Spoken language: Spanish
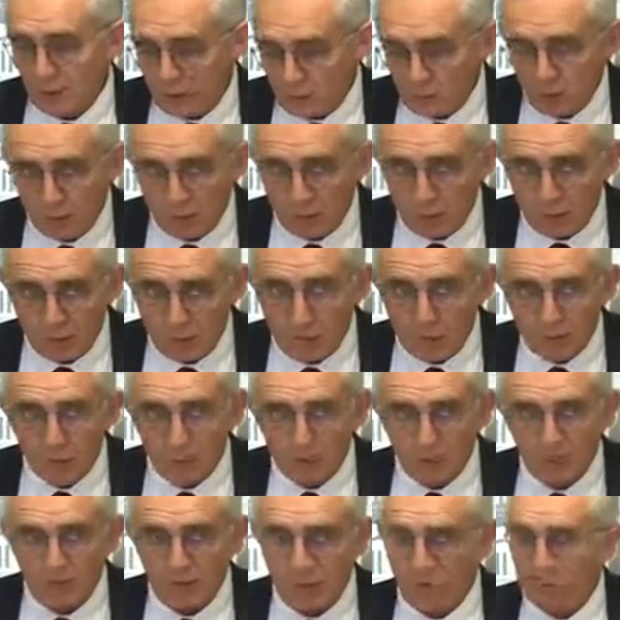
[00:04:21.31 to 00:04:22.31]
yo creo que es muy
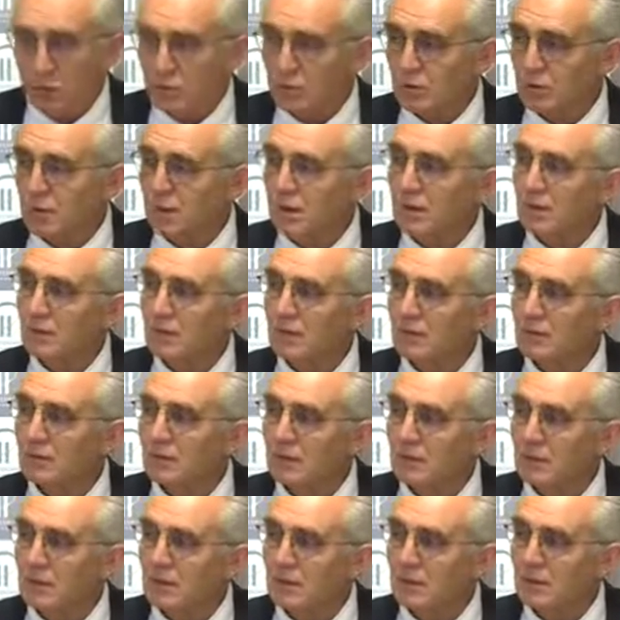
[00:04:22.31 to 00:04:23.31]
fácil conseguir que
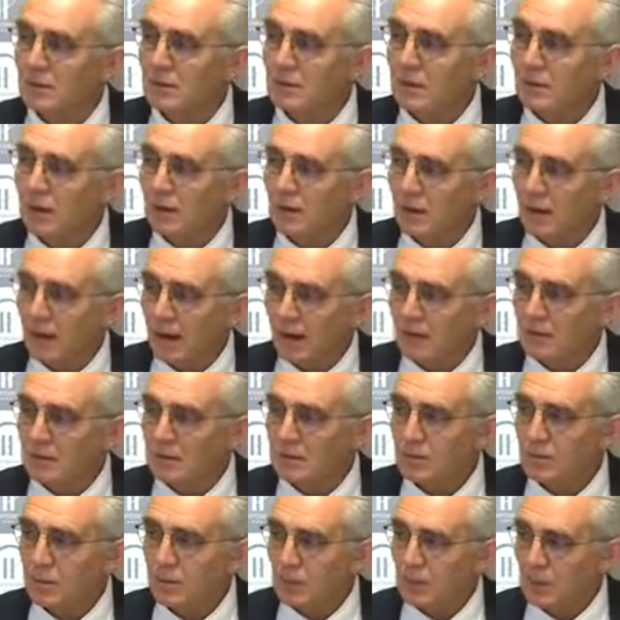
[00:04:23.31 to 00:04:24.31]
efectivamente alguien
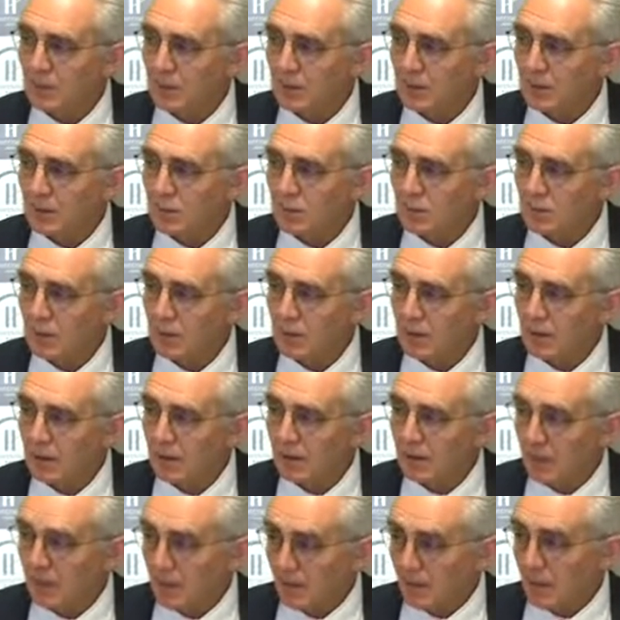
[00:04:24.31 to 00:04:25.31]
se ponga delante de la justicia
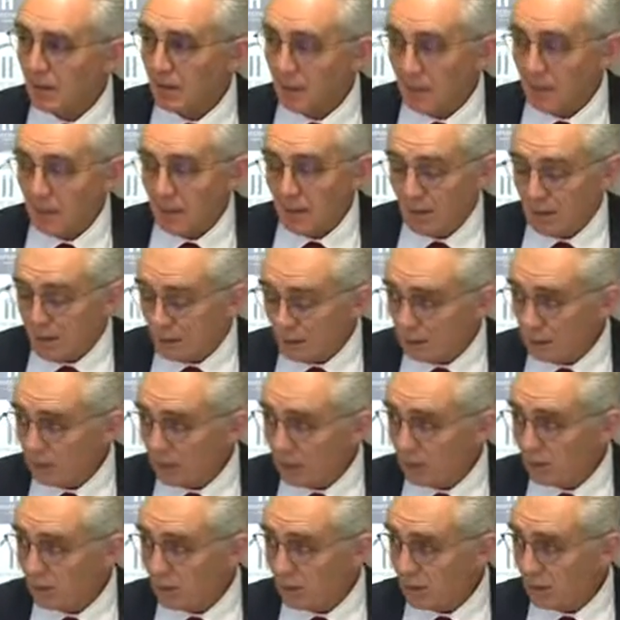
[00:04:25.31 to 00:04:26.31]
y que sea
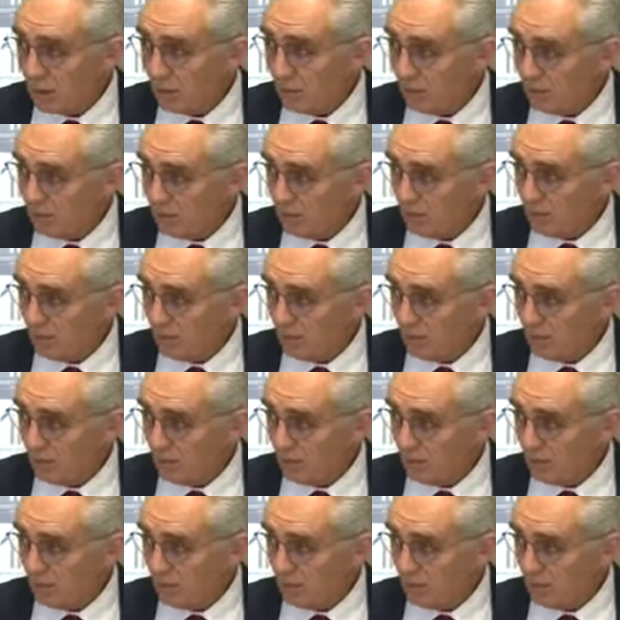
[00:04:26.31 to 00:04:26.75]
condenado.